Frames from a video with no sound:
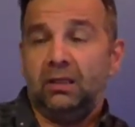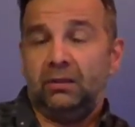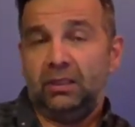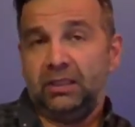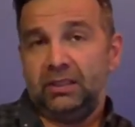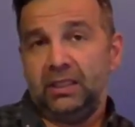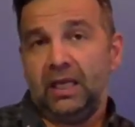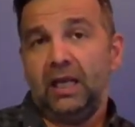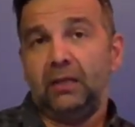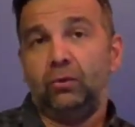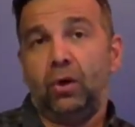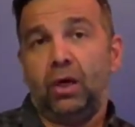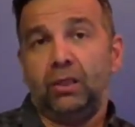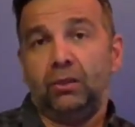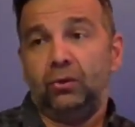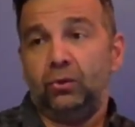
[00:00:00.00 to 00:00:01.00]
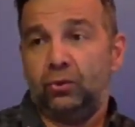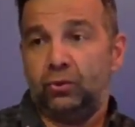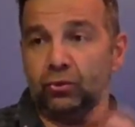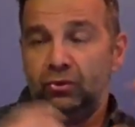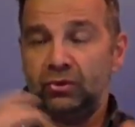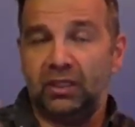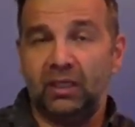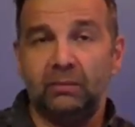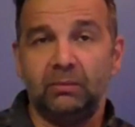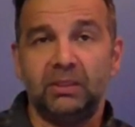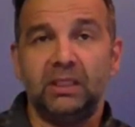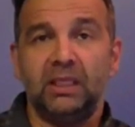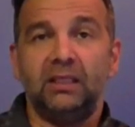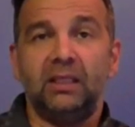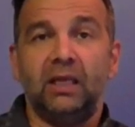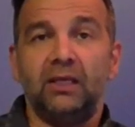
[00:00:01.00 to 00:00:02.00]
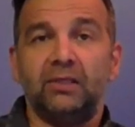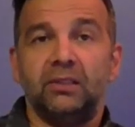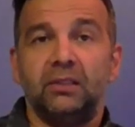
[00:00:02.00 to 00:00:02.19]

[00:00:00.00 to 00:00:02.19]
Raziel doğanın gücünü temsil eder.